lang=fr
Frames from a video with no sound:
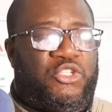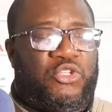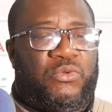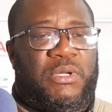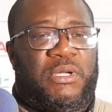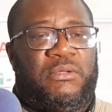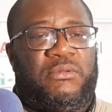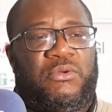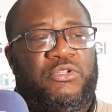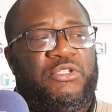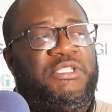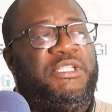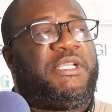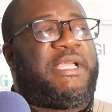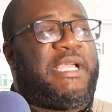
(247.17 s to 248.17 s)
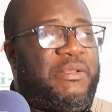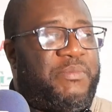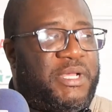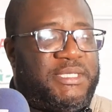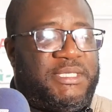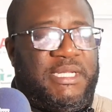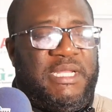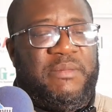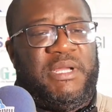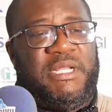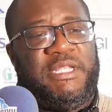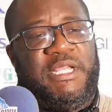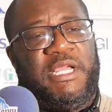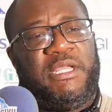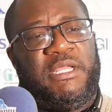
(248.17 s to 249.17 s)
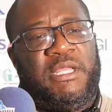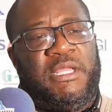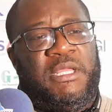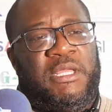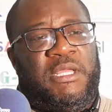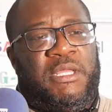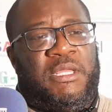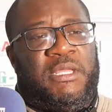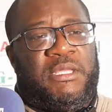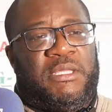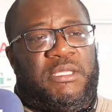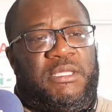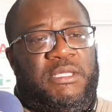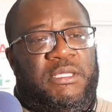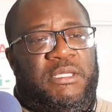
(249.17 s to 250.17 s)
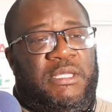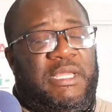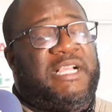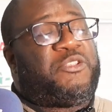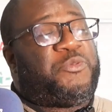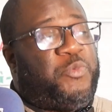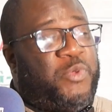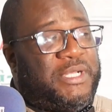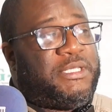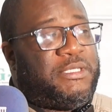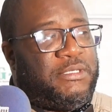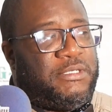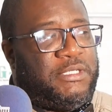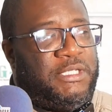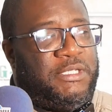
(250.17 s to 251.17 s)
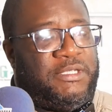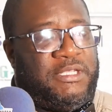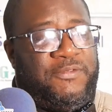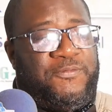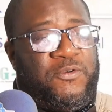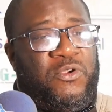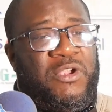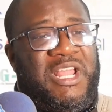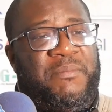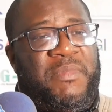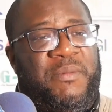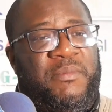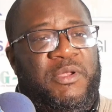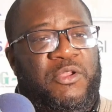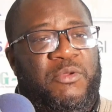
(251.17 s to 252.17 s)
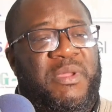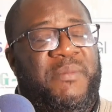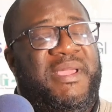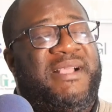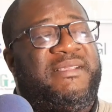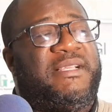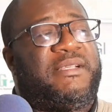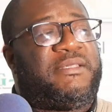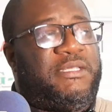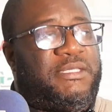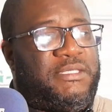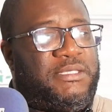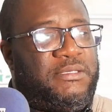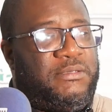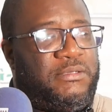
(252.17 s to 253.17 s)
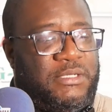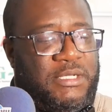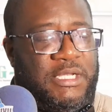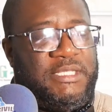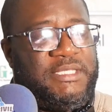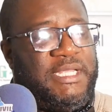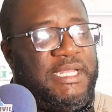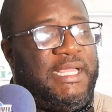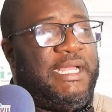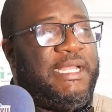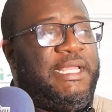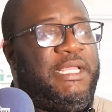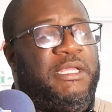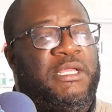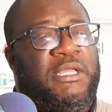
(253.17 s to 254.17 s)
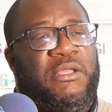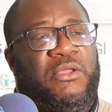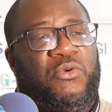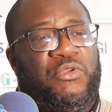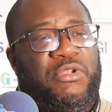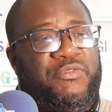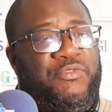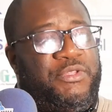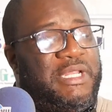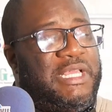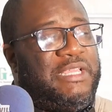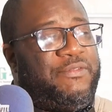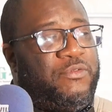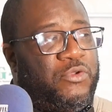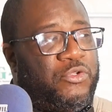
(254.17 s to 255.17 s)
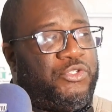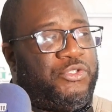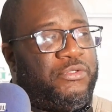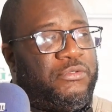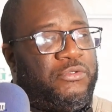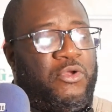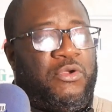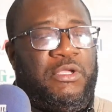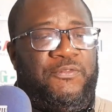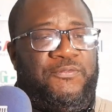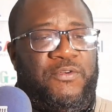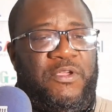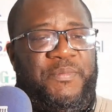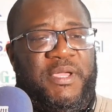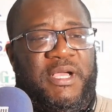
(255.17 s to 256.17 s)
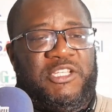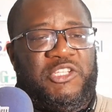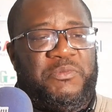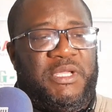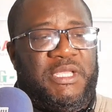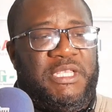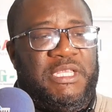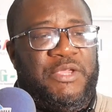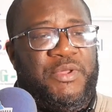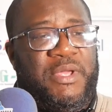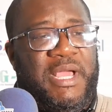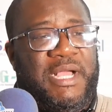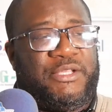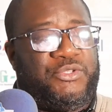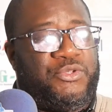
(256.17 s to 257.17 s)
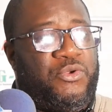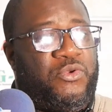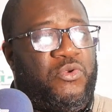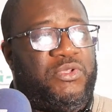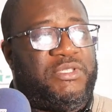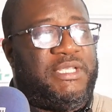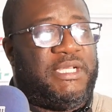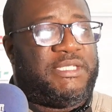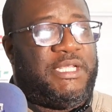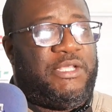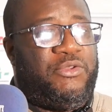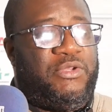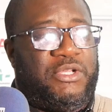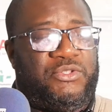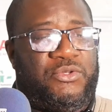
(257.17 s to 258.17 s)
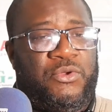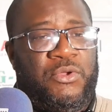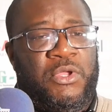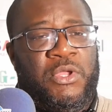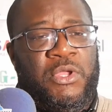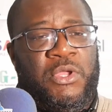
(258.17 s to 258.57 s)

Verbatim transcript: Chinois. On nous dit également que c'est des Maliens qui exploitent, qui, font la même, le même exercice que les Sénégalais au niveau de la rive gauche. Donc il faut impérativement qu'il y ait une action concertée, une action